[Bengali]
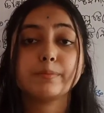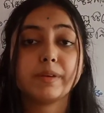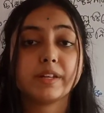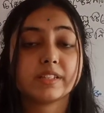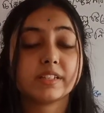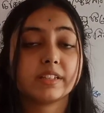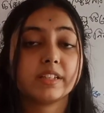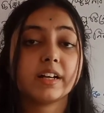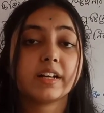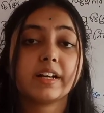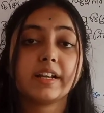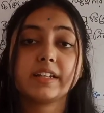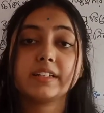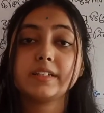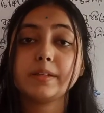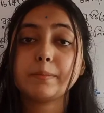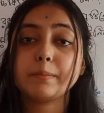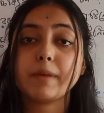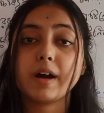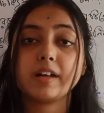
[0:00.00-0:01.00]
বেঁচে থাকার
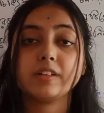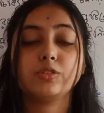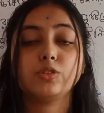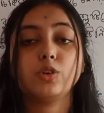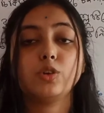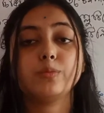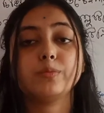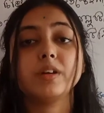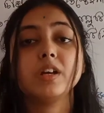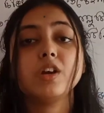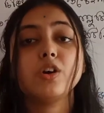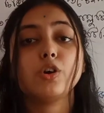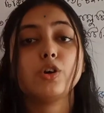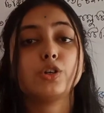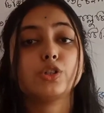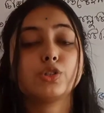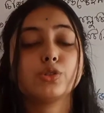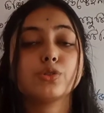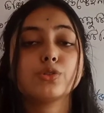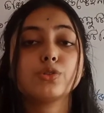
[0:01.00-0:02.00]
একটি মাধ্যম
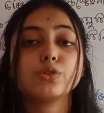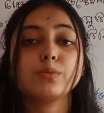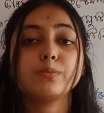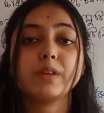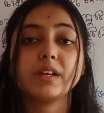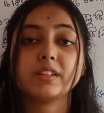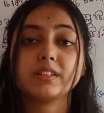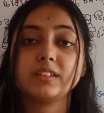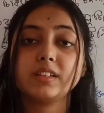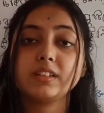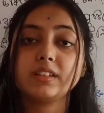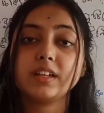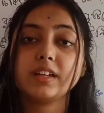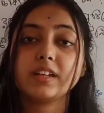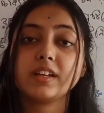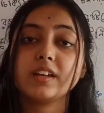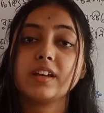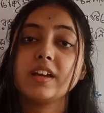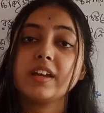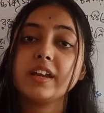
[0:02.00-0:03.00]
অসুস্থ ব্যক্তি
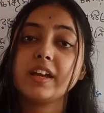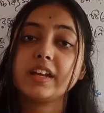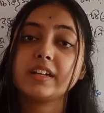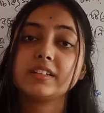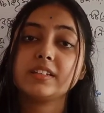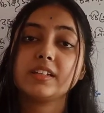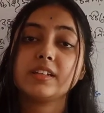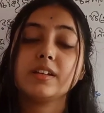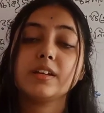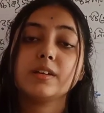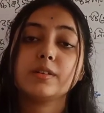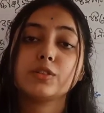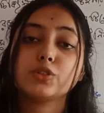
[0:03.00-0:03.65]
থেকে একটি